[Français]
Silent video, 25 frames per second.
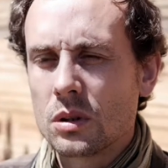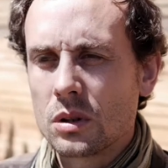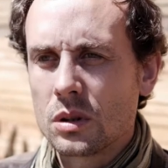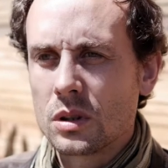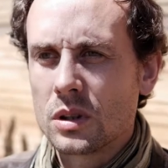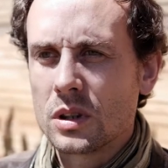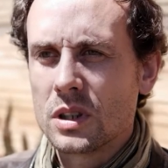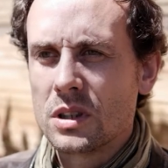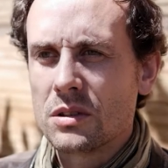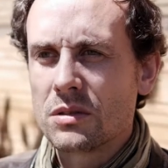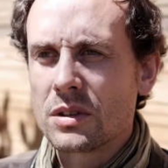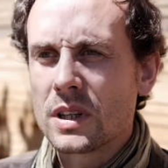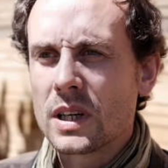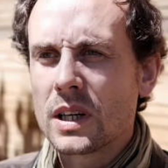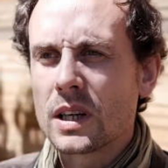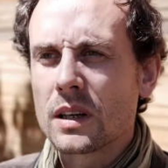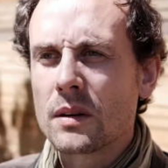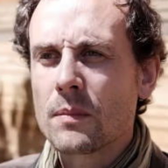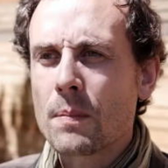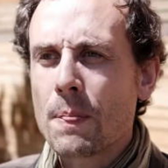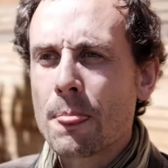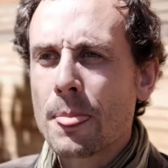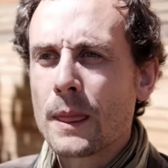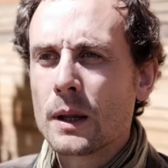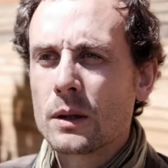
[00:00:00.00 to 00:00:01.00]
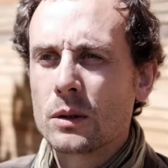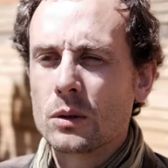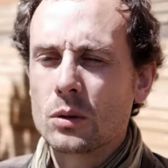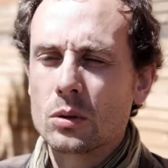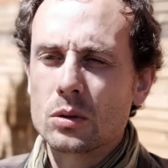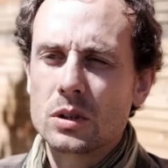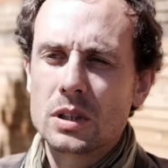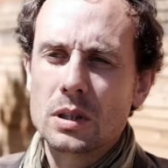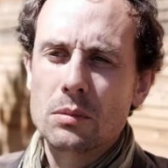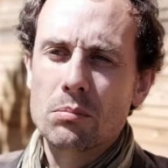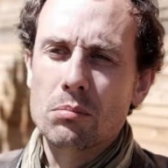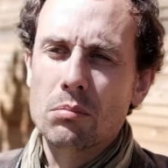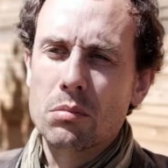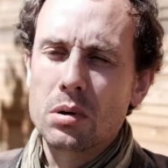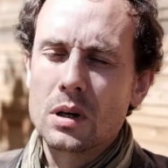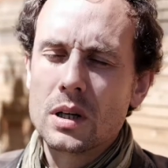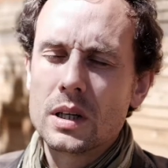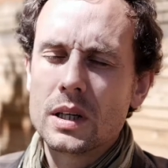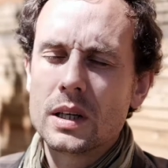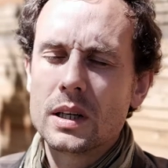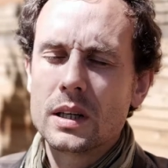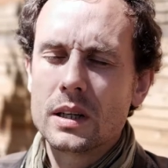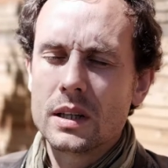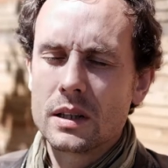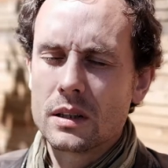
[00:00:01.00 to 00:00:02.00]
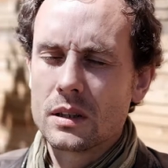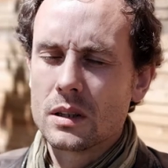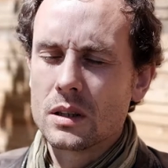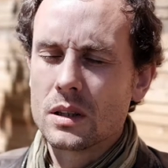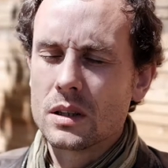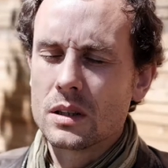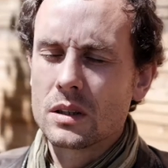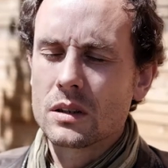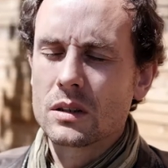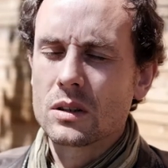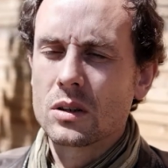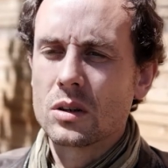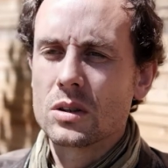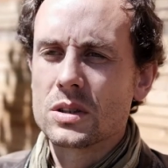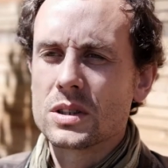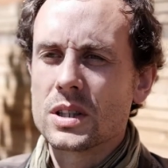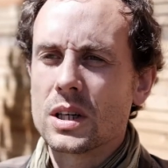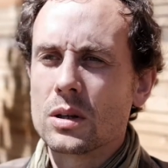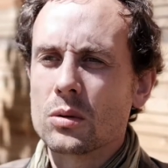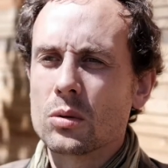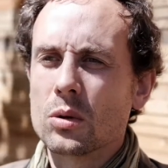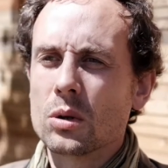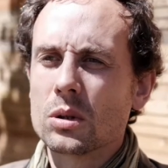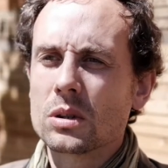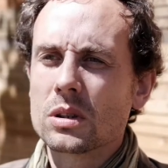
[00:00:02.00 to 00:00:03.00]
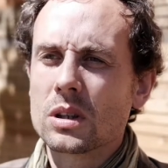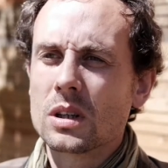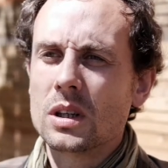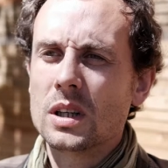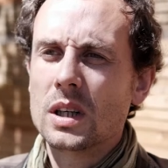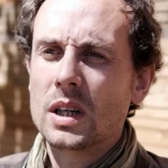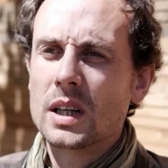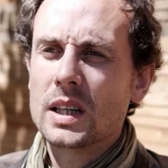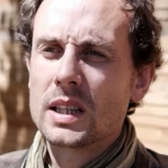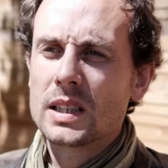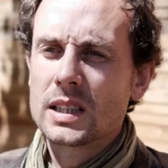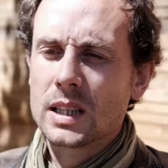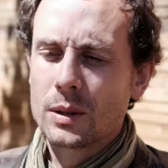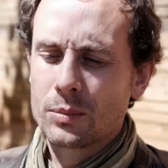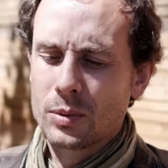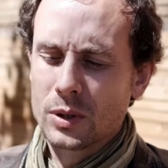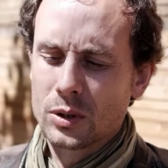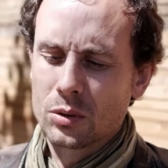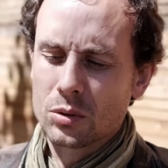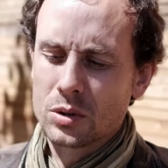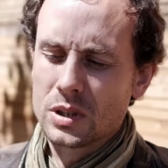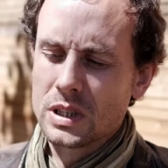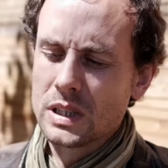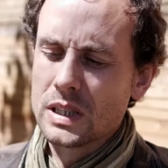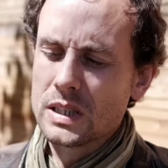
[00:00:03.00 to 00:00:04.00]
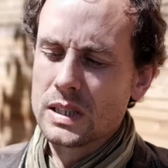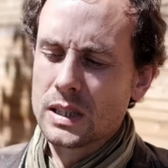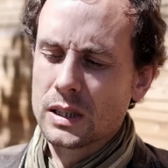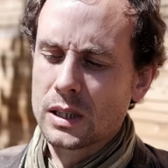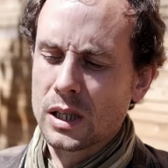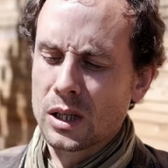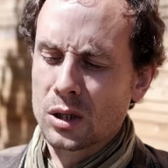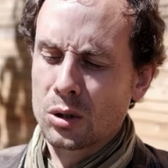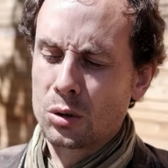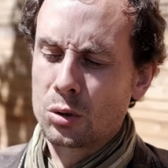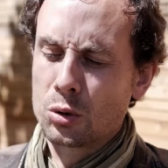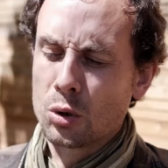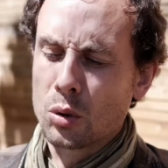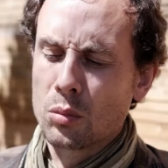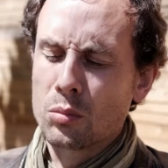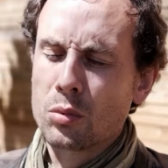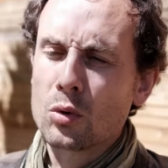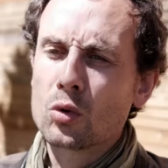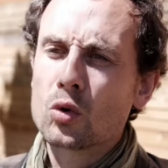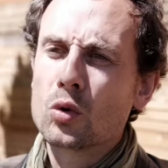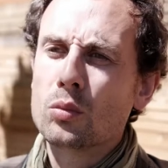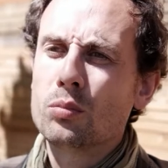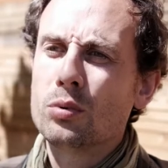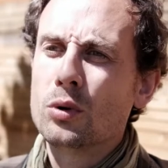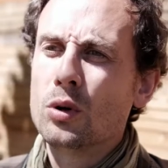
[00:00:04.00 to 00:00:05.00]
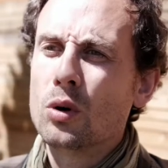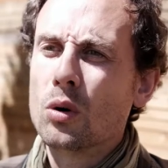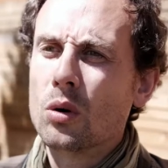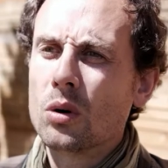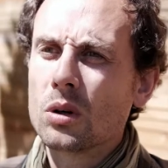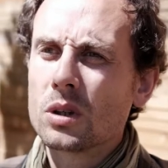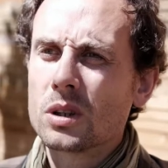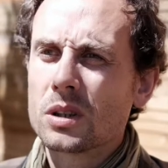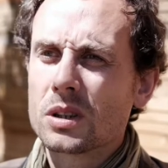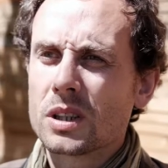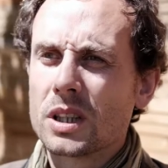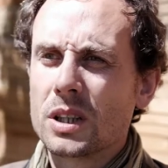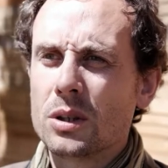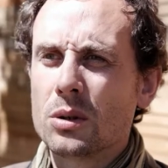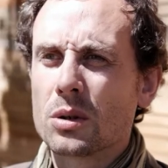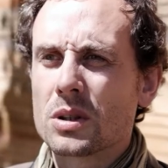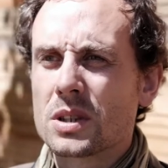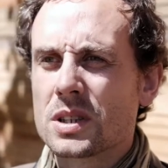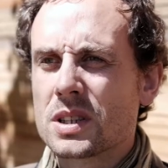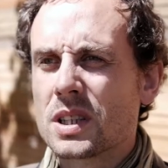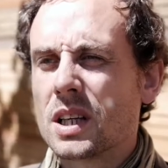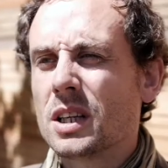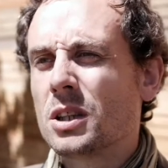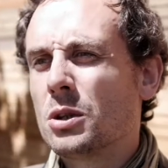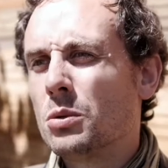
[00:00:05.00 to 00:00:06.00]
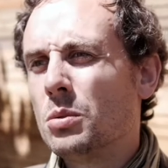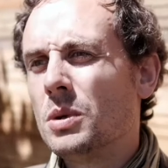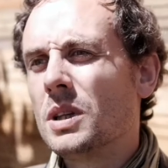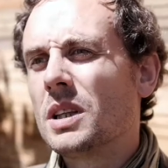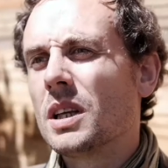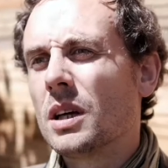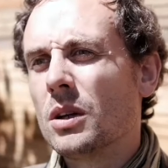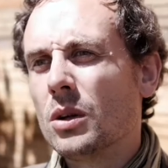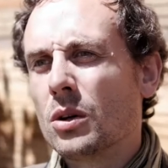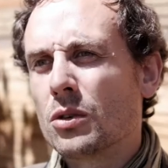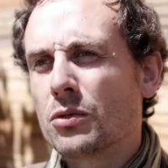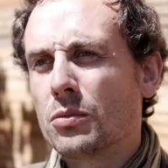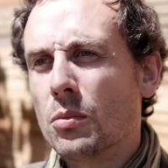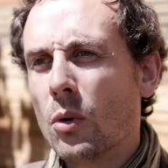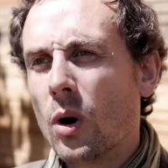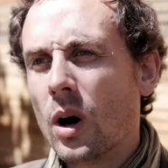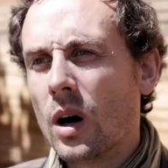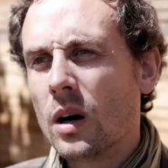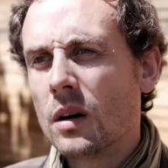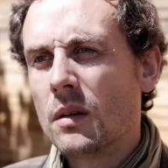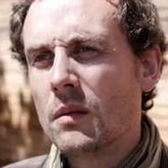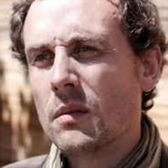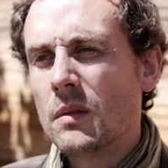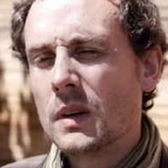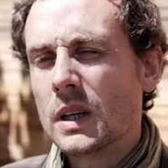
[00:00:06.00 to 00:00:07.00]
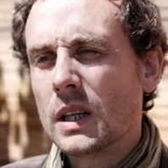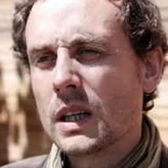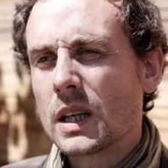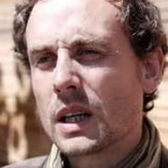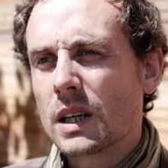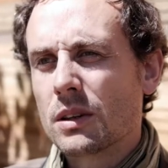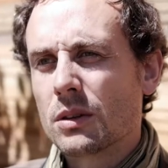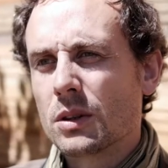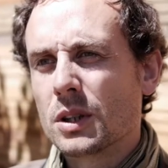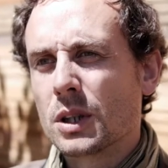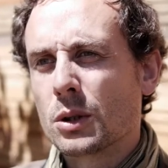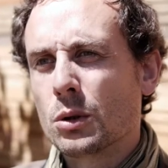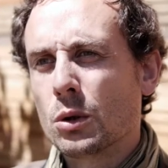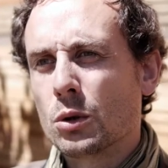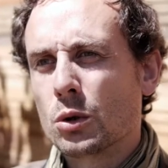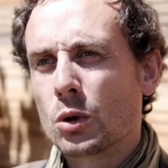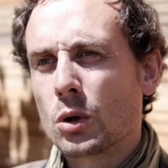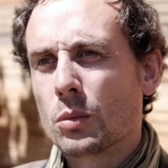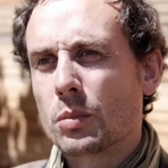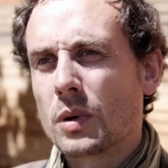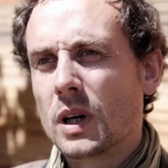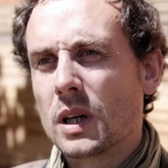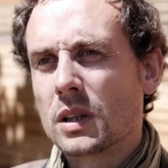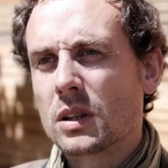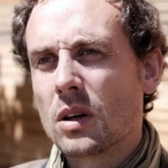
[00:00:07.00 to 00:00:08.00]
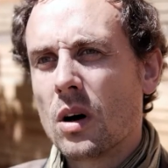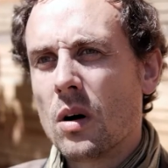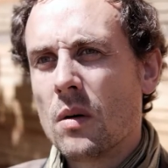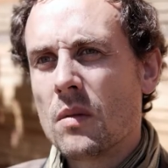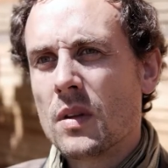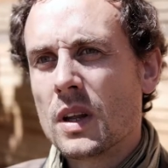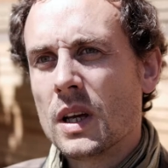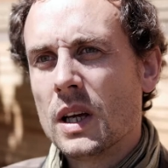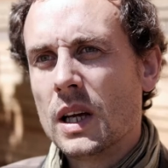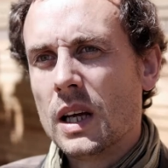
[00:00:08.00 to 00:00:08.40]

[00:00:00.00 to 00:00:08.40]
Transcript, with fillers: d'hiver de, type blé, euh, colza ou autre. Ça peut être aussi des intercultures beaucoup plus longues, qui durent 7, 8 à 9 mois avant des cultures de printemps.